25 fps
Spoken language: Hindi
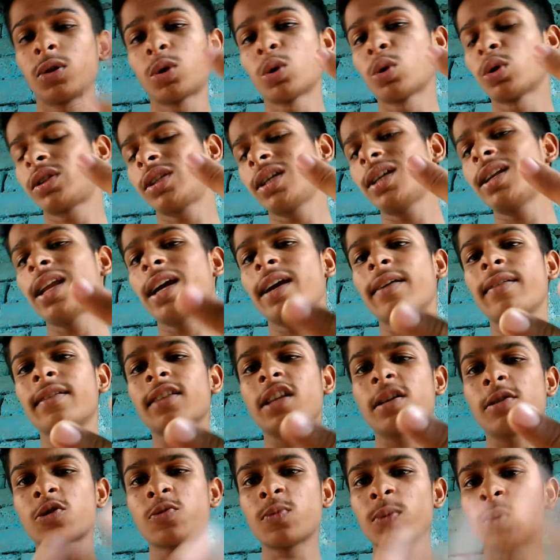दो तीन
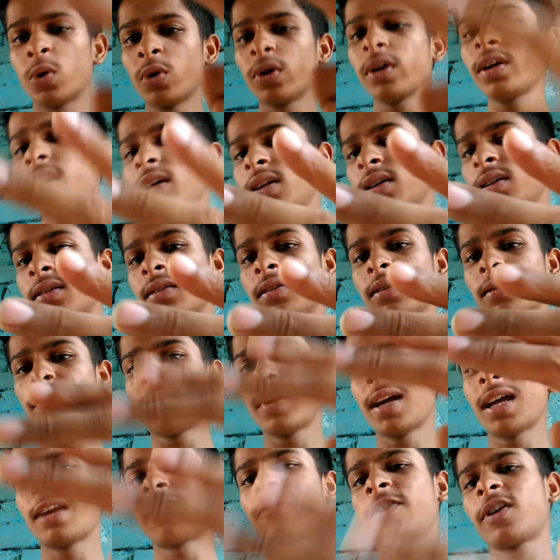लैंग्वेज इसमें होंगी
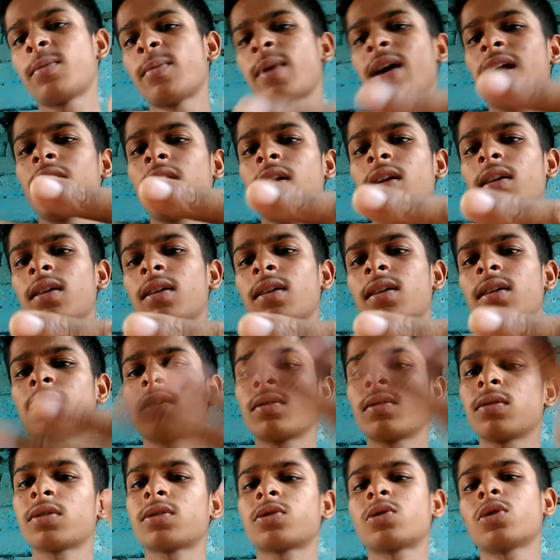मेल फीमेल
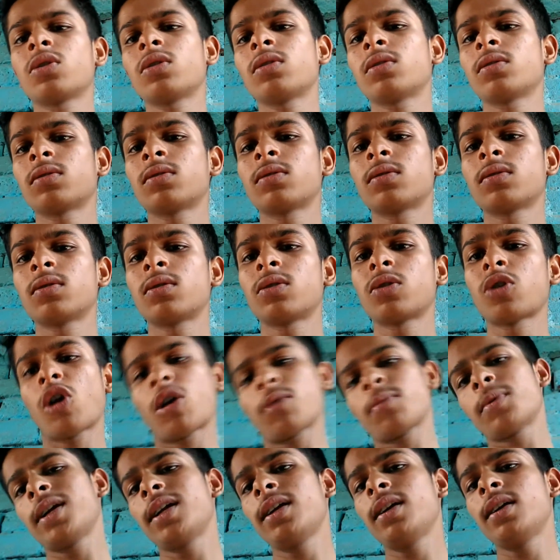बस दो
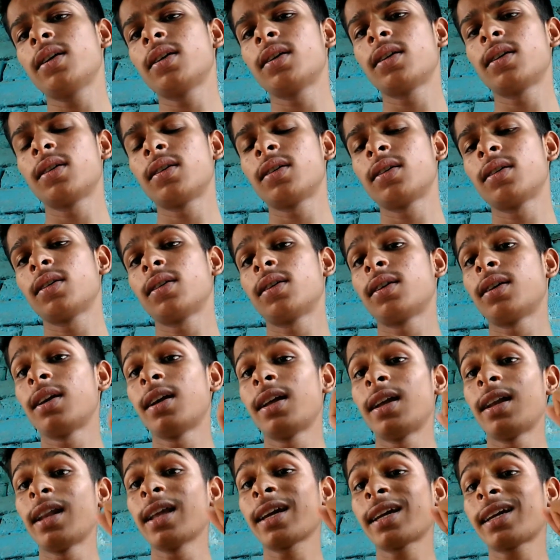नॉर्मली
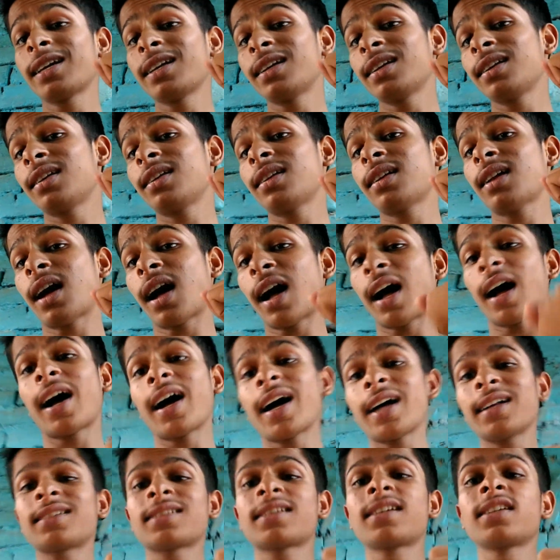लेकिन
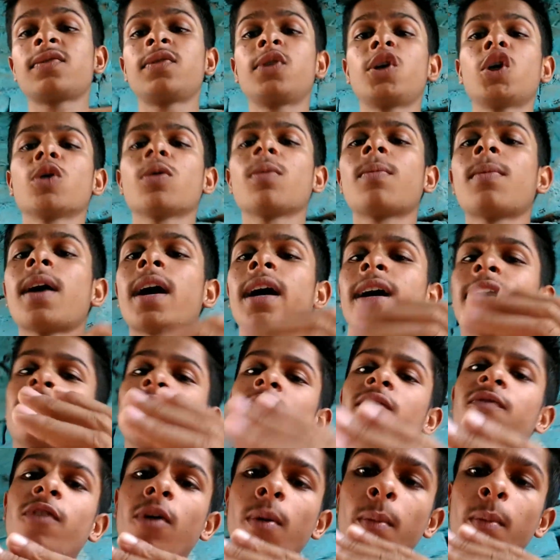आज की वीडियो में मैं
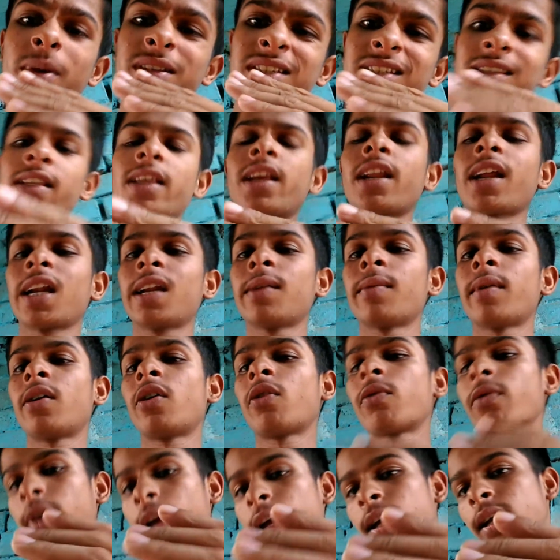इन्फॉर्मेशन देने के लिए
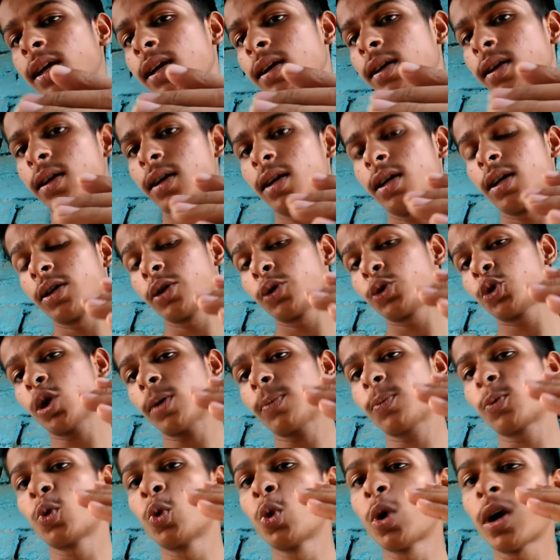मैंने बनाई है कि जो
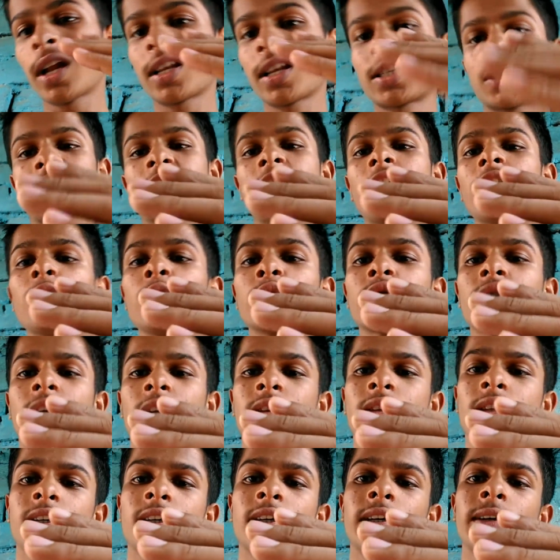आप गूगल असिस्टेंट यूज़
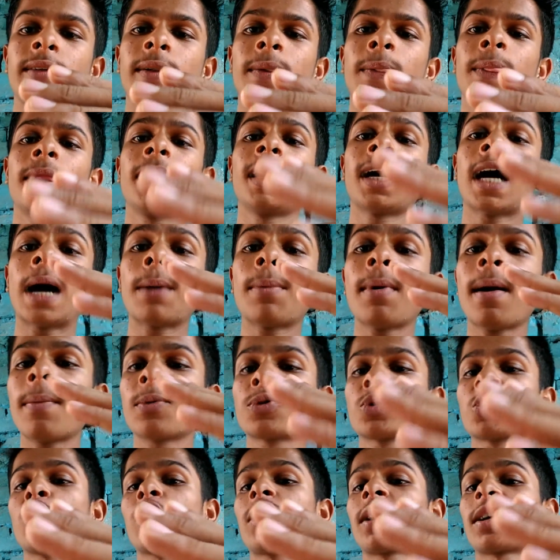करते हैं अब आप
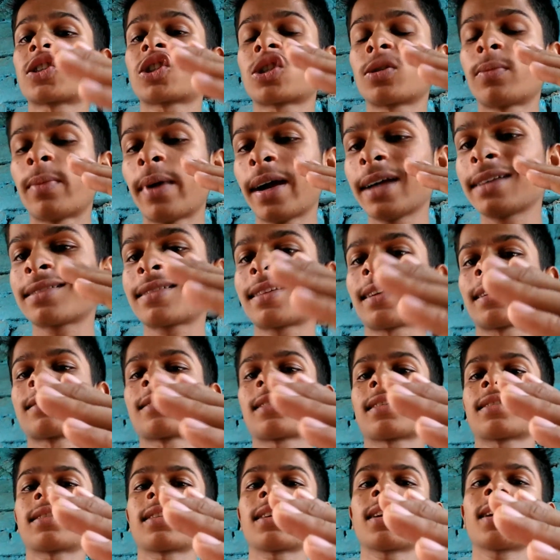इसको कस्टमाइज कर
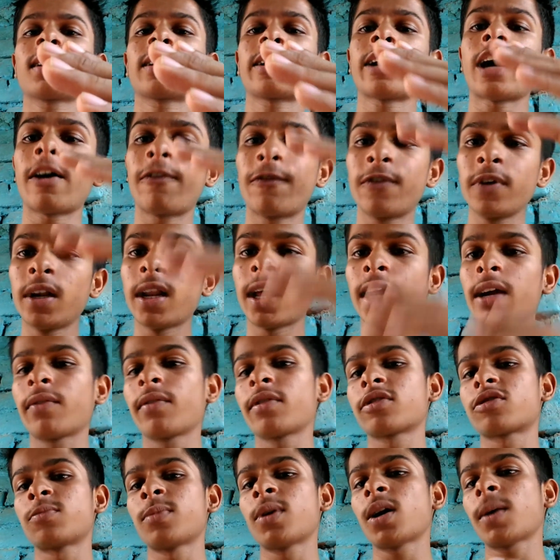सकते हैं काफ़ी
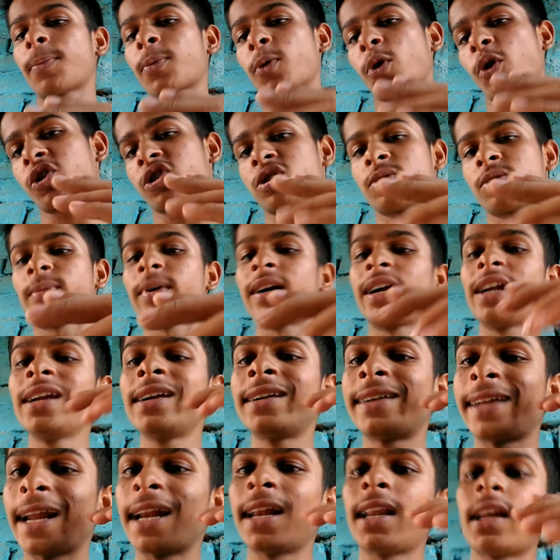लैंग्वेज में अप्रॉक्सीमेटली
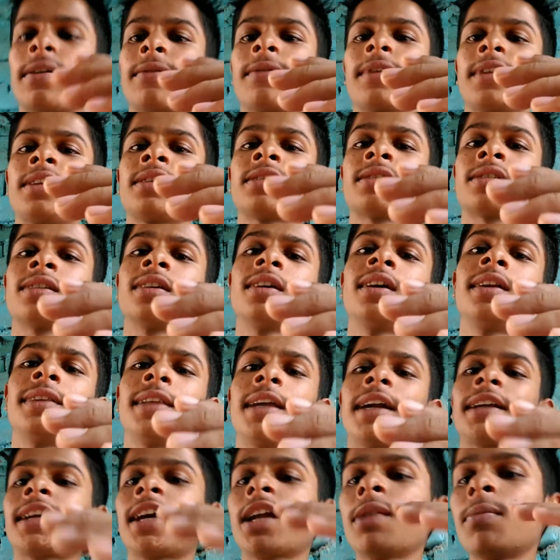टेन लैंग्वेजेस
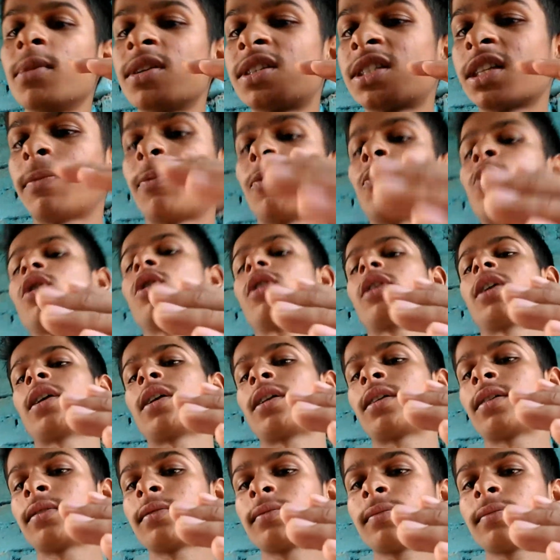दैट कैन बी सपोर्टेड